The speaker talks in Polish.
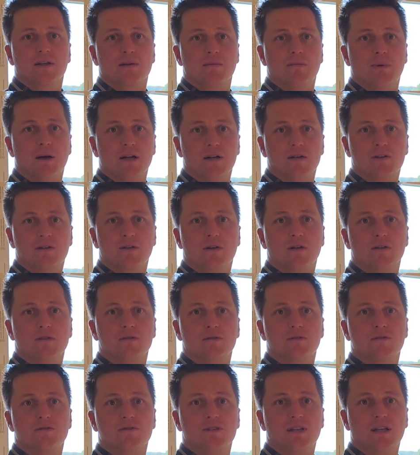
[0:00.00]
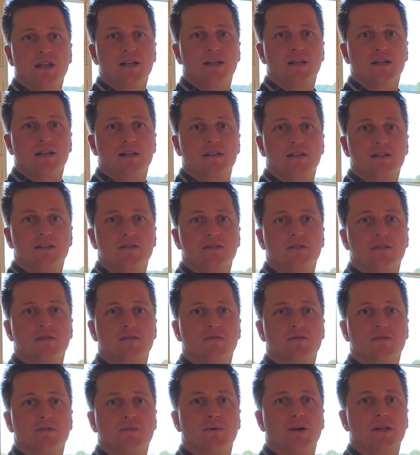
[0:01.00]
balkonów, tak jak jest to
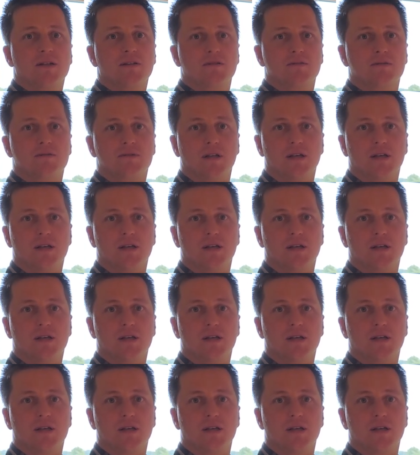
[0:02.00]
w wypadku